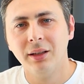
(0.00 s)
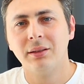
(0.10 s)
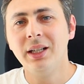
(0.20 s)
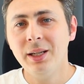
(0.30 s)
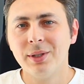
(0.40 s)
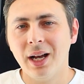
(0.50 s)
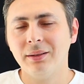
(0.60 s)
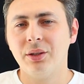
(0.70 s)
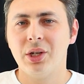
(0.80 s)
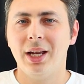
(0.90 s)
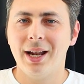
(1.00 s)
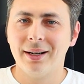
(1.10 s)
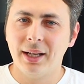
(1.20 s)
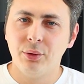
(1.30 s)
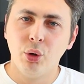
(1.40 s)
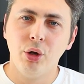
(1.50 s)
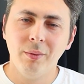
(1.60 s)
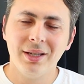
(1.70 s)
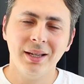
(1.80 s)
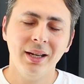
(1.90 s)
altına imza attığı şeylerden
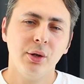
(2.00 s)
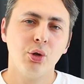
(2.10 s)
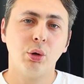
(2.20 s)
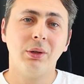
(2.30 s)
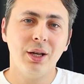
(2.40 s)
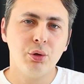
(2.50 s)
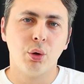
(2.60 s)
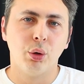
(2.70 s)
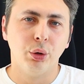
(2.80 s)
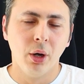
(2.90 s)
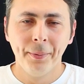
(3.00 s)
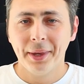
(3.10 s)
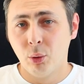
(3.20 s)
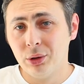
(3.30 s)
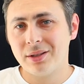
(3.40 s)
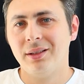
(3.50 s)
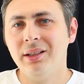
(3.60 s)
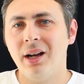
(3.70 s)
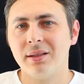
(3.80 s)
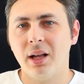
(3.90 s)
dönmesi çok daha zor oluyor.
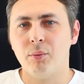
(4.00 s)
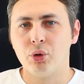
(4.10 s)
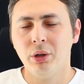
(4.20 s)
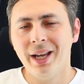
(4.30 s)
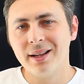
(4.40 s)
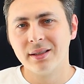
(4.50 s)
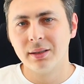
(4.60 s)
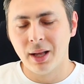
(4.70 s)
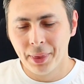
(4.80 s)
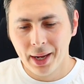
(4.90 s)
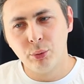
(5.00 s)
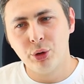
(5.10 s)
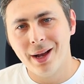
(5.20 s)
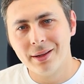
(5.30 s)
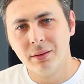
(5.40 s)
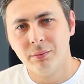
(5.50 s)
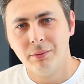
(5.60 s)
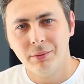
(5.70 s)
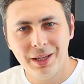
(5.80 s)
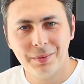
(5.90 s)
Olasılığı azalmış oluyor. En azından ben bunu yazdım,
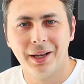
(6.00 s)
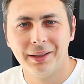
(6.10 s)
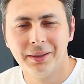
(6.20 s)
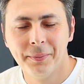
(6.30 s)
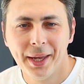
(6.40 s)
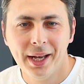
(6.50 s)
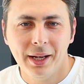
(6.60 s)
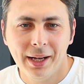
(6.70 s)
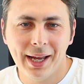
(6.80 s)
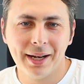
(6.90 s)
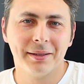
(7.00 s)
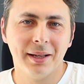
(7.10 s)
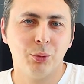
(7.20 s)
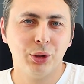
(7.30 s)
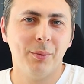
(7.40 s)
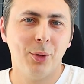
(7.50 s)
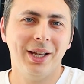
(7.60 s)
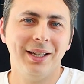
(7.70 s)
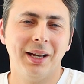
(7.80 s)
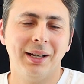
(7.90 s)
imzaladım en azından buna
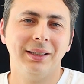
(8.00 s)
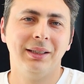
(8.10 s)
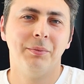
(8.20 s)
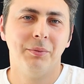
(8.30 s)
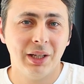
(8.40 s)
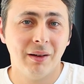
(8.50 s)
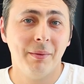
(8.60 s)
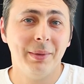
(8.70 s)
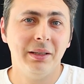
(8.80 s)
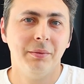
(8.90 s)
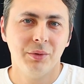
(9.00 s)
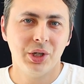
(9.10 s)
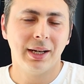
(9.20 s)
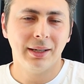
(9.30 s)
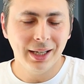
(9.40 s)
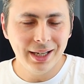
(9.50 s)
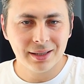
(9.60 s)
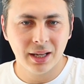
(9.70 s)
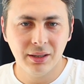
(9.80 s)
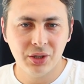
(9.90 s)
böyle itaat edeyim, devam edeyim şeklinde
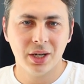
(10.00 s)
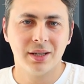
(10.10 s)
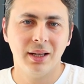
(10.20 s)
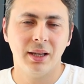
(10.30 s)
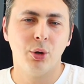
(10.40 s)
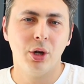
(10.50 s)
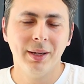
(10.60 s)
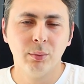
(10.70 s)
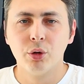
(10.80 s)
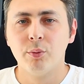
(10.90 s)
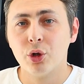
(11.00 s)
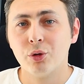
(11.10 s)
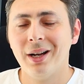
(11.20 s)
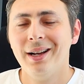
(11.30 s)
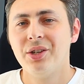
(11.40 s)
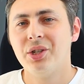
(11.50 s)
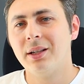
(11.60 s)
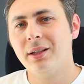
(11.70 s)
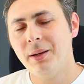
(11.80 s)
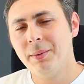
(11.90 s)
insanın içerisinde de böyle bir bunu bozma
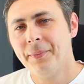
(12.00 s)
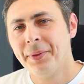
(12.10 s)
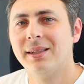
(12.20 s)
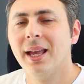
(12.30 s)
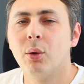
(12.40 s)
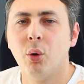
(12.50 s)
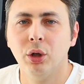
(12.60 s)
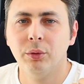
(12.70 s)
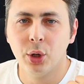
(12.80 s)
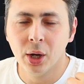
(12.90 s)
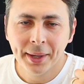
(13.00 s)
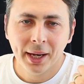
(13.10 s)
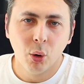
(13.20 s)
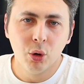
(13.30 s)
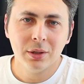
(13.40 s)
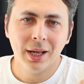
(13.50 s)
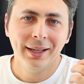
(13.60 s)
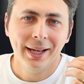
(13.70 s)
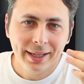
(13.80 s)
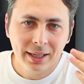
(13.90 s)
şeklinde bir istek olmuyor. O
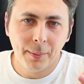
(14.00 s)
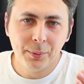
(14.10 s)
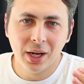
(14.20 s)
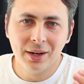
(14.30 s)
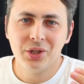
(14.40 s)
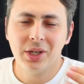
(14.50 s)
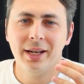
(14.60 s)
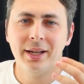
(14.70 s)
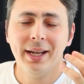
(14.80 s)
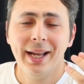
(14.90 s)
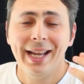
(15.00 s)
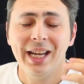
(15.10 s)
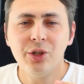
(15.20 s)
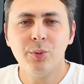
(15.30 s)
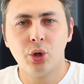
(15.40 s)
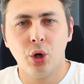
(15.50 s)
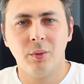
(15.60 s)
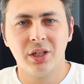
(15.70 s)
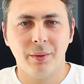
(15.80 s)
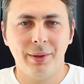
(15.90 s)
yüzden yapacağınız şeyleri hiçbir şey
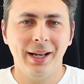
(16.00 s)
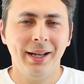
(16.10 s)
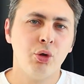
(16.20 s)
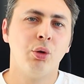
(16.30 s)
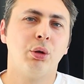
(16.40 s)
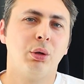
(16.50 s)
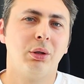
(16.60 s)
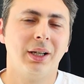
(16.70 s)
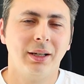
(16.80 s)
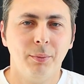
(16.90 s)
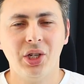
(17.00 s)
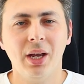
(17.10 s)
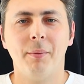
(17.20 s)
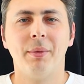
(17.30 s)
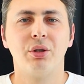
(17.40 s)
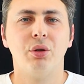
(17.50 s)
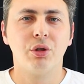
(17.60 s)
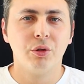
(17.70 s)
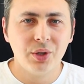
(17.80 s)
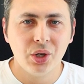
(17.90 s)
olmasa bile 3-4 ortak bir şey yapmak
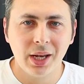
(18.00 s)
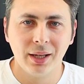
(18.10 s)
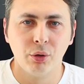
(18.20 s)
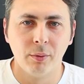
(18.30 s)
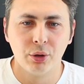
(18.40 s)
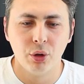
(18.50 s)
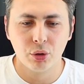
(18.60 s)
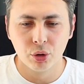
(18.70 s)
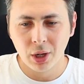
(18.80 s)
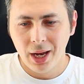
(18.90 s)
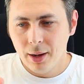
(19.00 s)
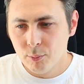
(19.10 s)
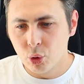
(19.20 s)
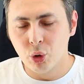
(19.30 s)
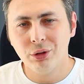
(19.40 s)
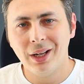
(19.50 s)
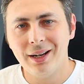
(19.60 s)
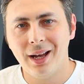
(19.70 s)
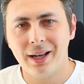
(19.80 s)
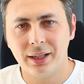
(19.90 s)
istiyorsunuz, bir şirket kurmak istiyorsunuz. Bu
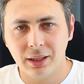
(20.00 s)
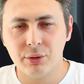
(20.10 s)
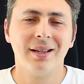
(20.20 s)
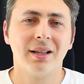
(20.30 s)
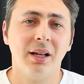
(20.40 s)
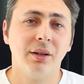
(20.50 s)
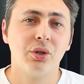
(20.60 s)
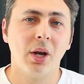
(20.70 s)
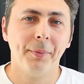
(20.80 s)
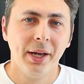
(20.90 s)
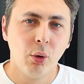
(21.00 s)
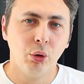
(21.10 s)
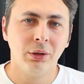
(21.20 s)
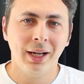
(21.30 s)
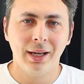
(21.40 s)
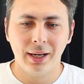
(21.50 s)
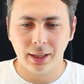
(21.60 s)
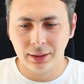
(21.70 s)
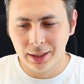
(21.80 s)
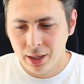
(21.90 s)
konularla alakalı birazdan anlatacağım konularla
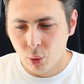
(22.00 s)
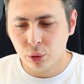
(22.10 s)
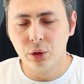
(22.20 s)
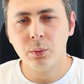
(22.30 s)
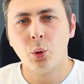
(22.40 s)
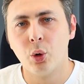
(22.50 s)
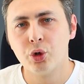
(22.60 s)
alakalı oturup